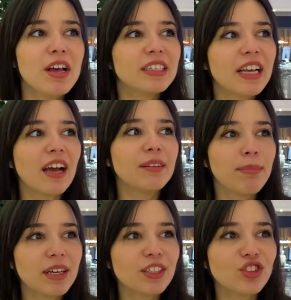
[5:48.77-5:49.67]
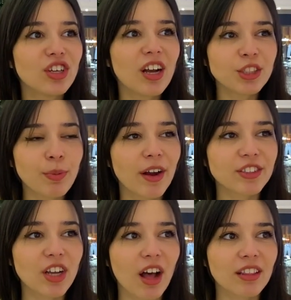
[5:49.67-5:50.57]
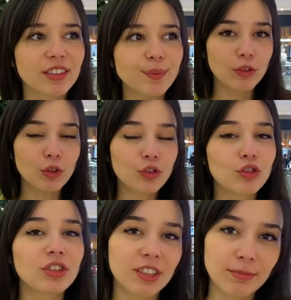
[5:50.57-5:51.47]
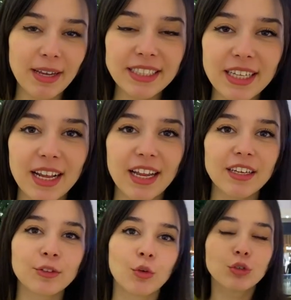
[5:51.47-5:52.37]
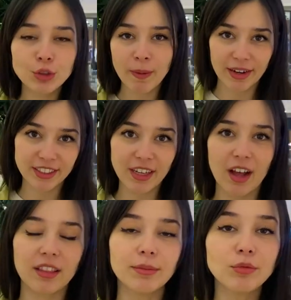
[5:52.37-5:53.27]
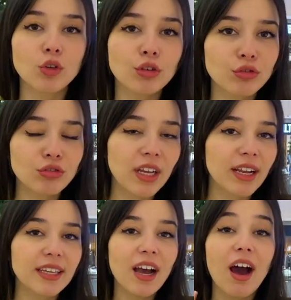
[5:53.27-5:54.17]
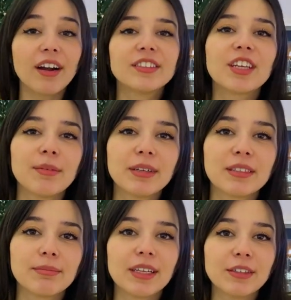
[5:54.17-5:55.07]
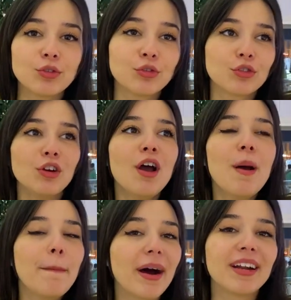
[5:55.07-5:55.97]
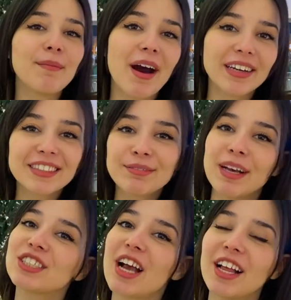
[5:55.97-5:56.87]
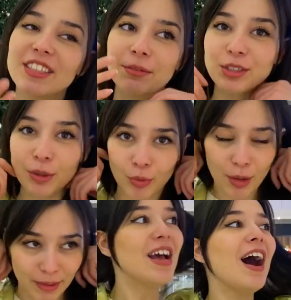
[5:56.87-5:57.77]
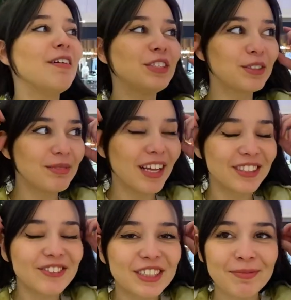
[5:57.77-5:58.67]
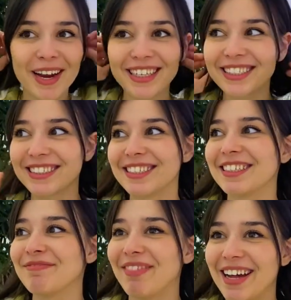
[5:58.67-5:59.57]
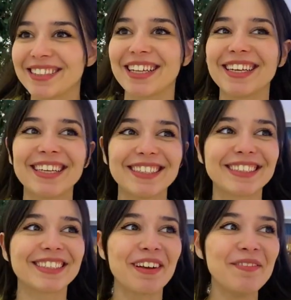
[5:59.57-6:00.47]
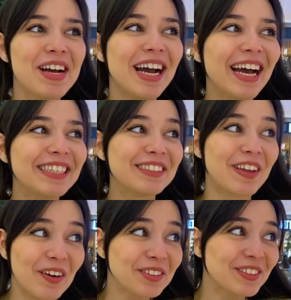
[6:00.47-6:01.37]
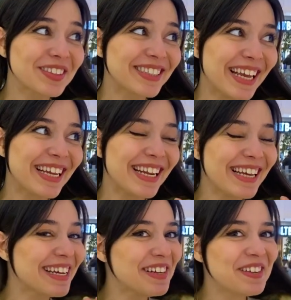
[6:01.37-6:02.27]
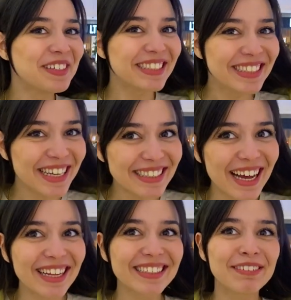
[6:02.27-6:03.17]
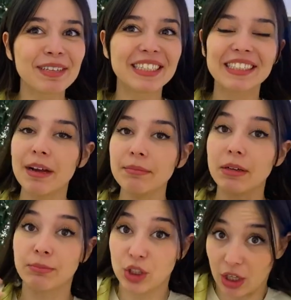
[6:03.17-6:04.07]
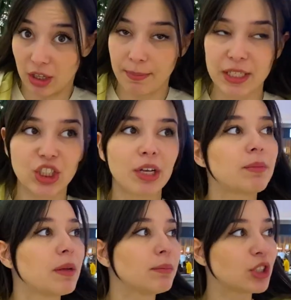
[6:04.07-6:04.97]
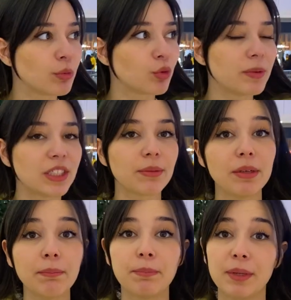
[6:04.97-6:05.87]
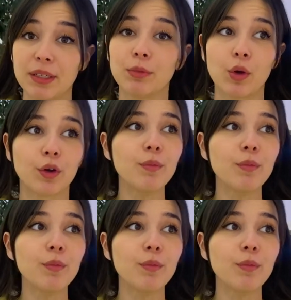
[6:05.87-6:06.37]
Yani bakınca kaç parça aldım? 345 TL'ye 9 parça aldım. 400 TL'yi harcayamadım bile çünkü param arttı başka alacak bir şey bulamadım. Ama şimdi alışveriş merkezindeyiz. Mağazalara gireceğim. Hani 400 TL Yine alabileceğim. Bir şey alabilecek miyim? Bir şey bulabilecek miyim? Bilmiyorum.